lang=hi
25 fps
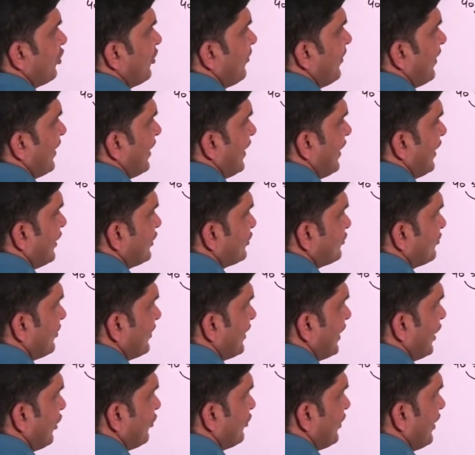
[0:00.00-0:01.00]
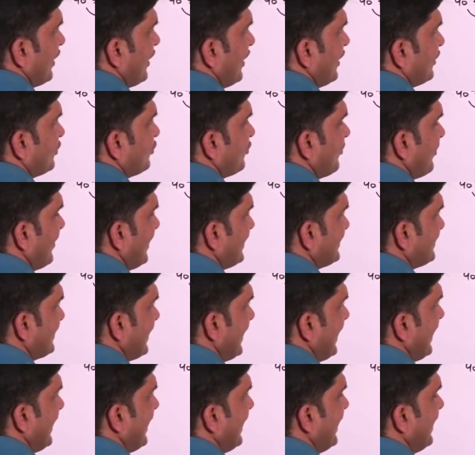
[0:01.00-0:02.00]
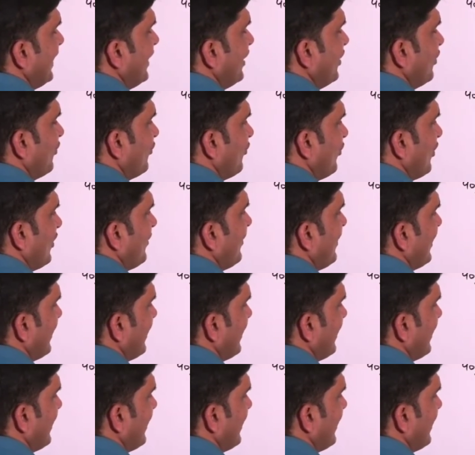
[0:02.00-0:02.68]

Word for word: तो हमारा आंसर क्या हो जाएगा जो मैसे है वो